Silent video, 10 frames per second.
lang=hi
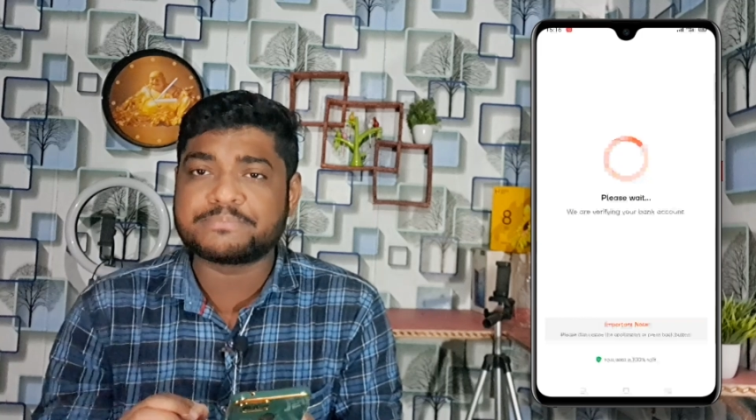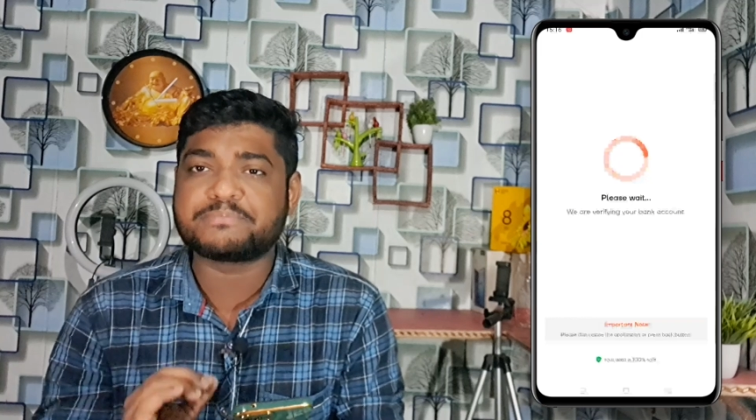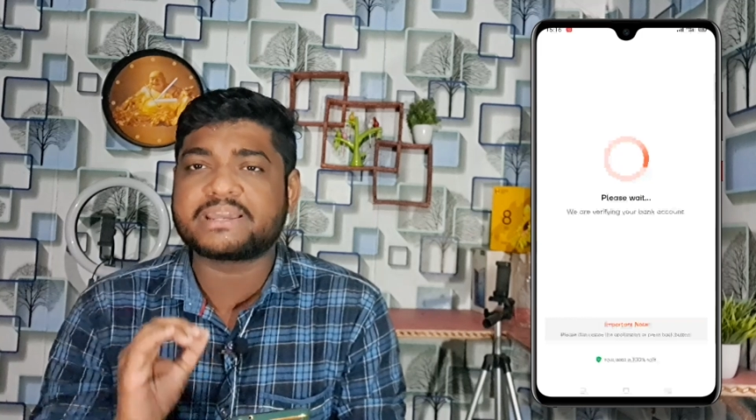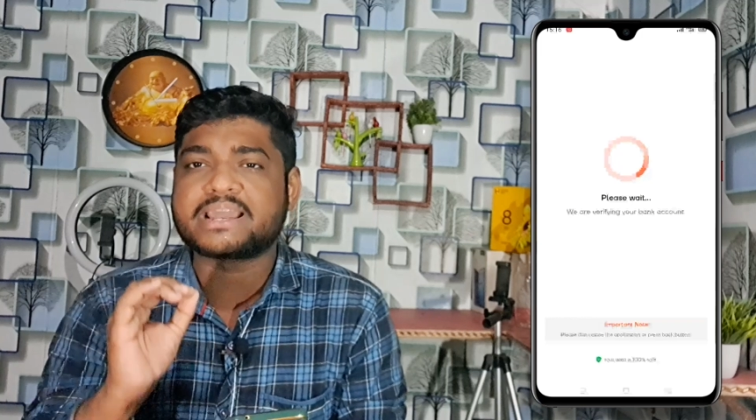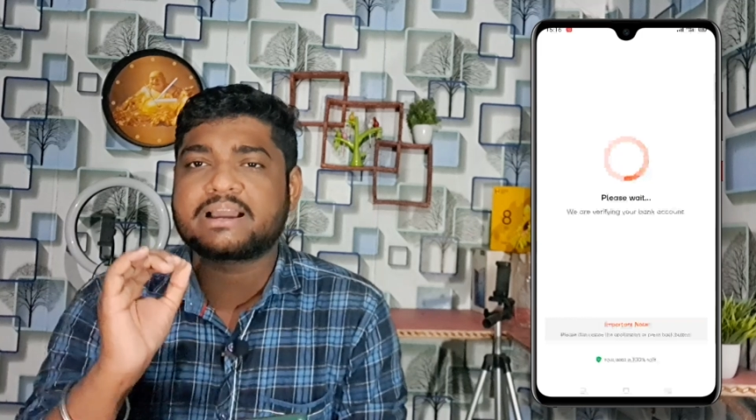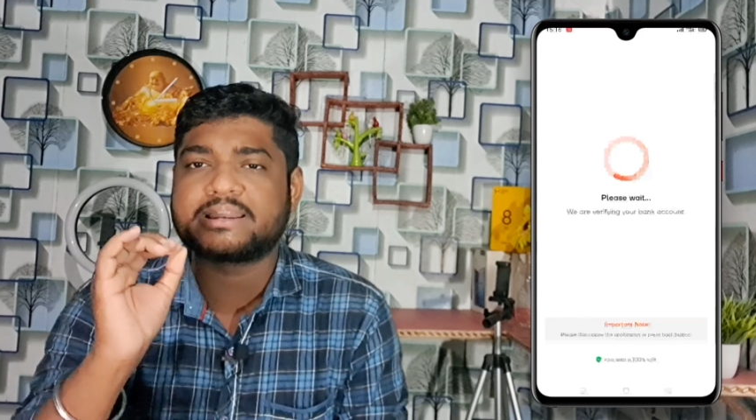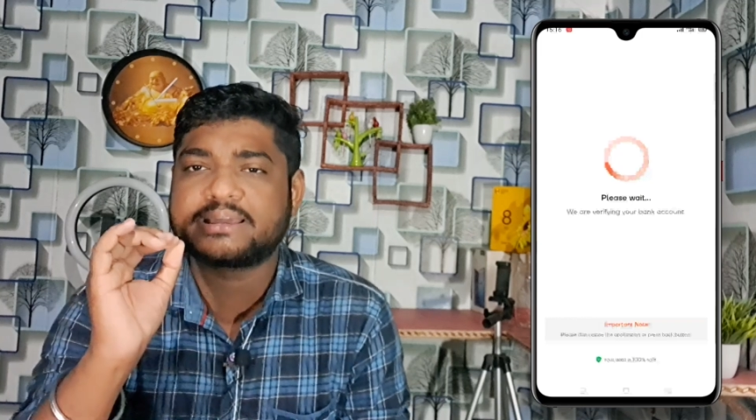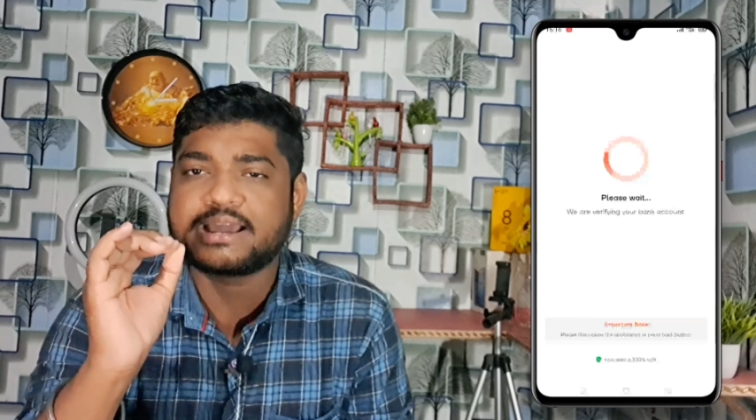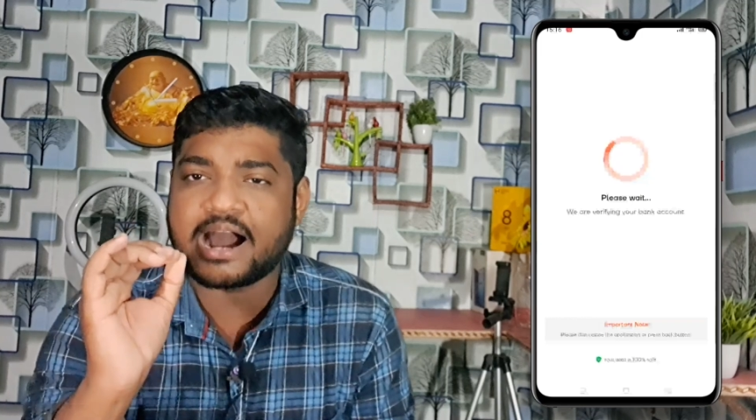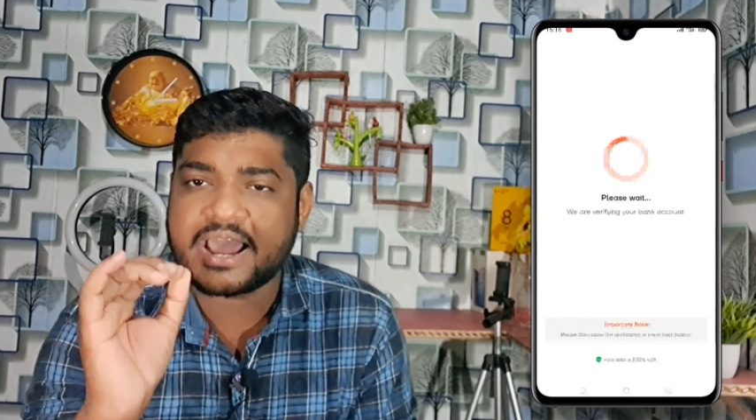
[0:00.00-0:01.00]
सिंपली क्या
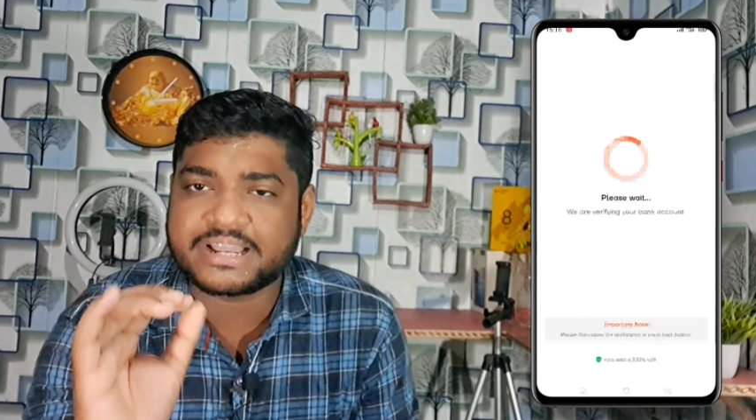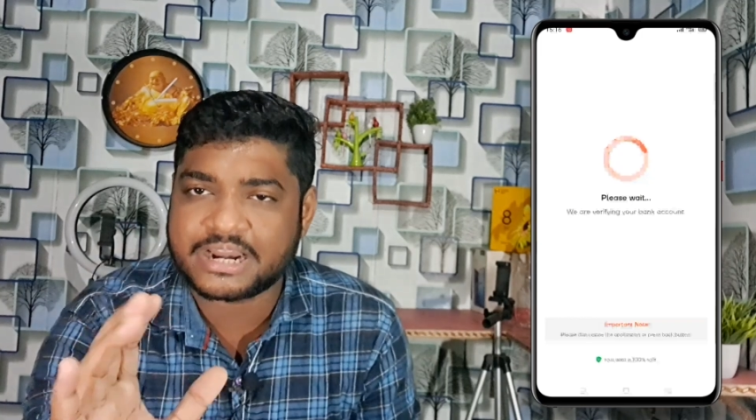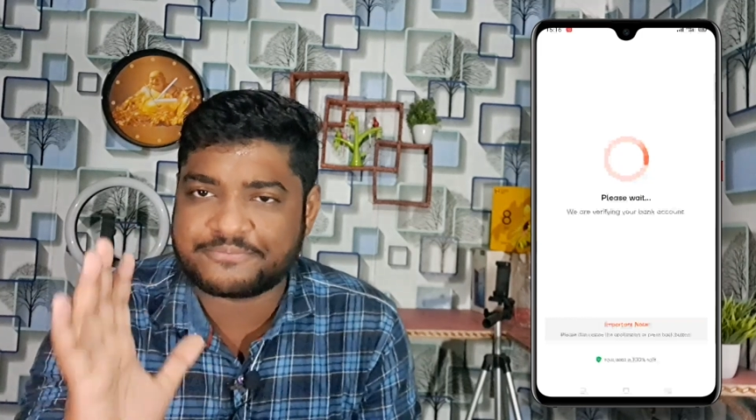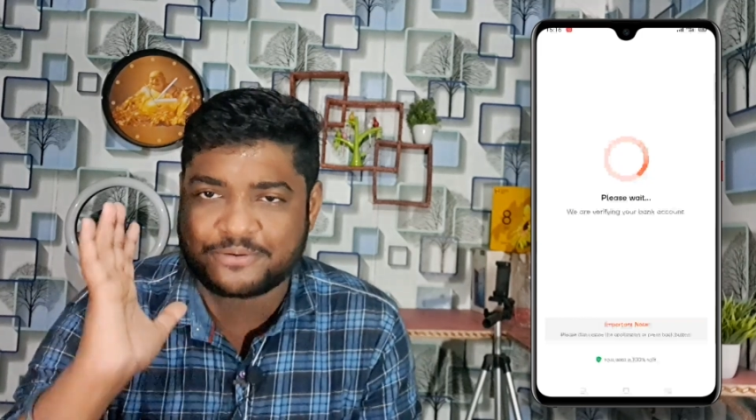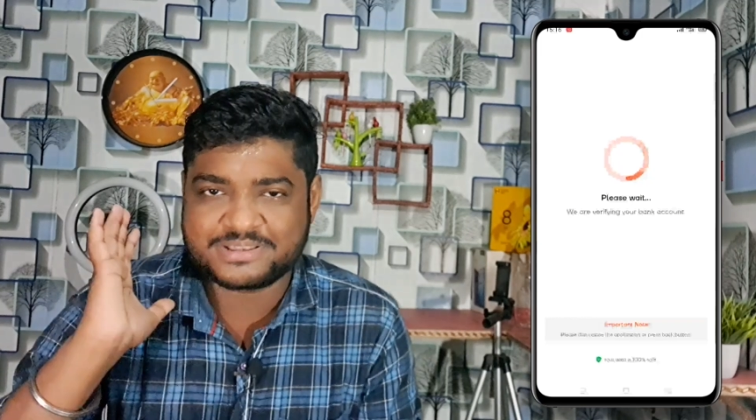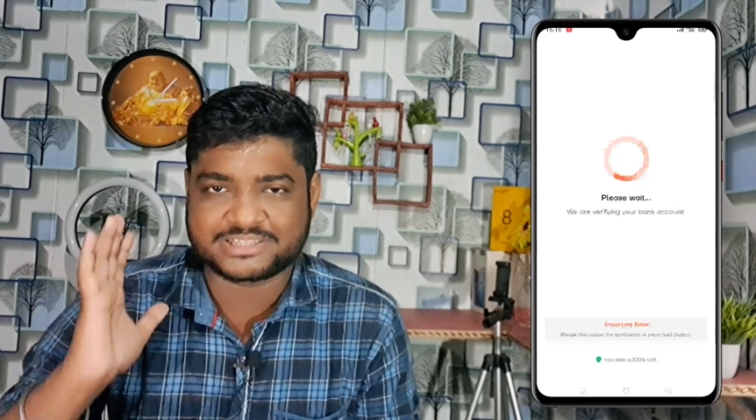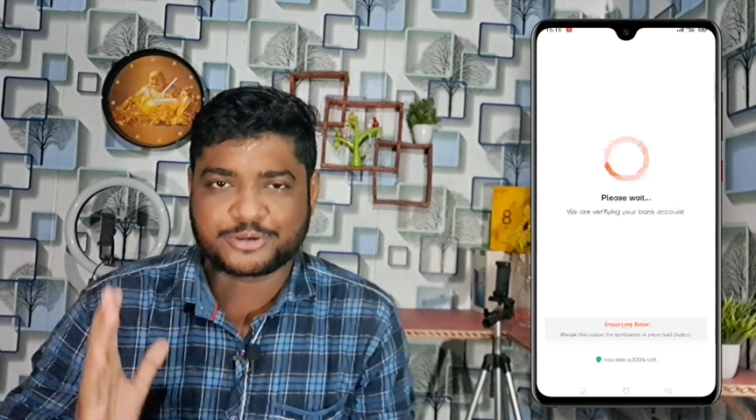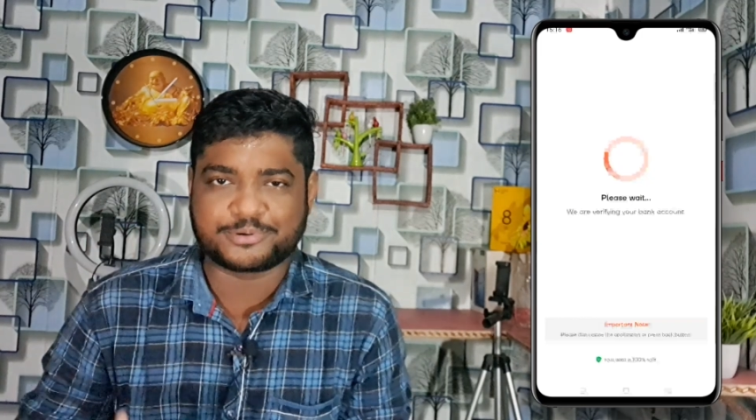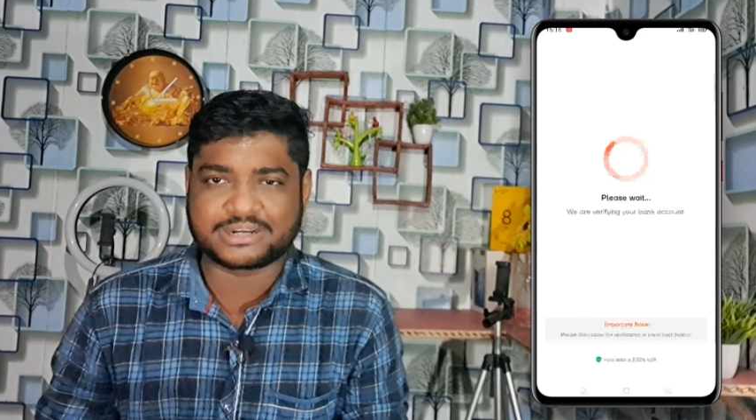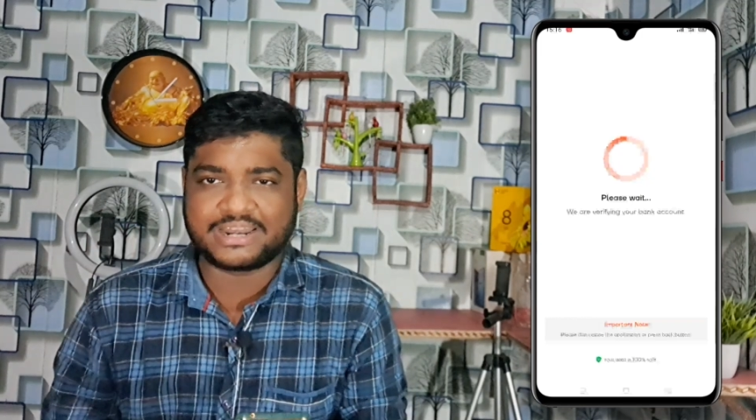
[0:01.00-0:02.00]
करेंगे आई कंफर्म इसके
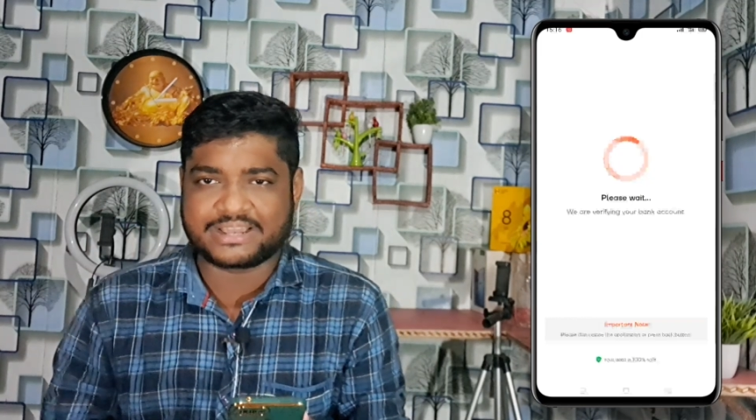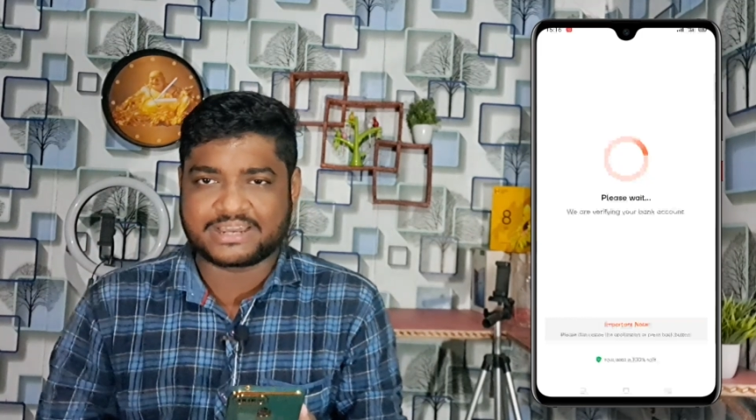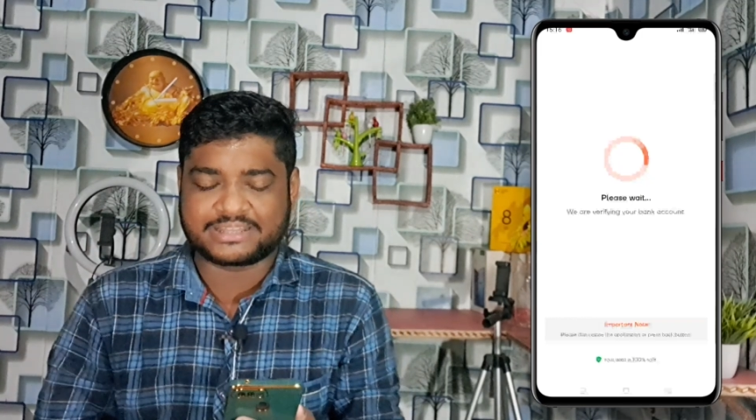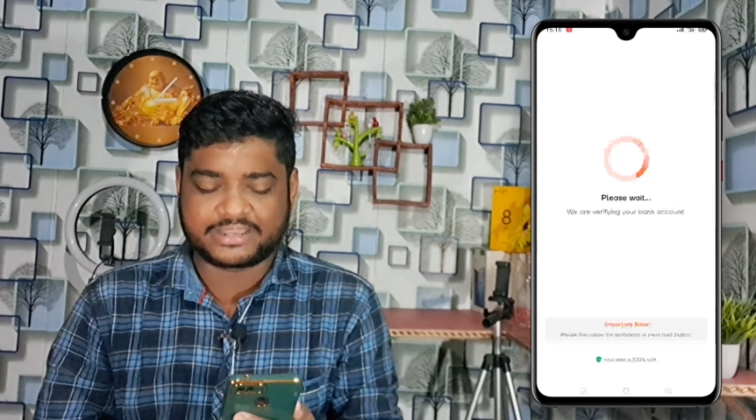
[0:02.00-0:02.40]
ऊपर क्लिक कर